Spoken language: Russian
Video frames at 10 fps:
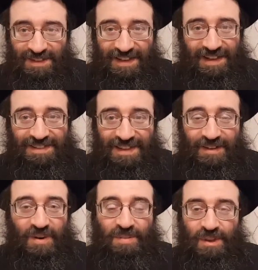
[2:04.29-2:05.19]
Раз
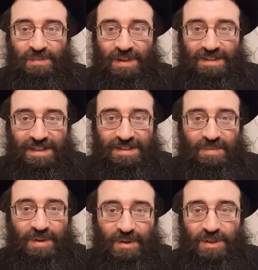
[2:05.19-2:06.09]
такое может произойти,
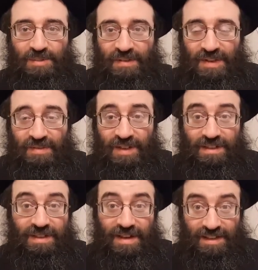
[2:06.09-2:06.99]
переходим на
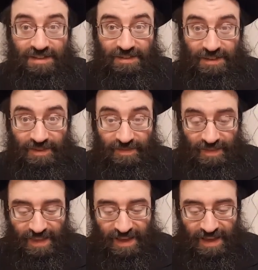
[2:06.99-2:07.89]
вегетарианство.
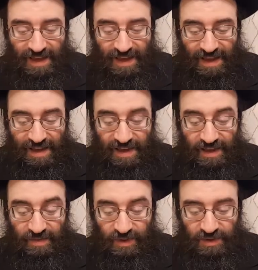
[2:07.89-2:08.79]

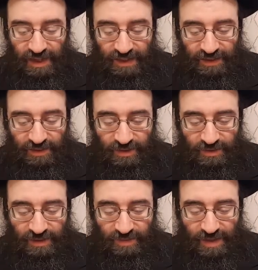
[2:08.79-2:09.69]
И его жена говорит, что
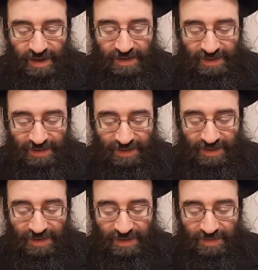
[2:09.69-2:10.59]
у тебя
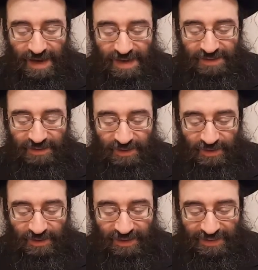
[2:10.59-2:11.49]
э, болезнь,
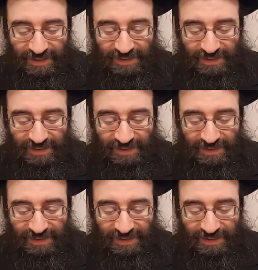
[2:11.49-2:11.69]
что ли, да?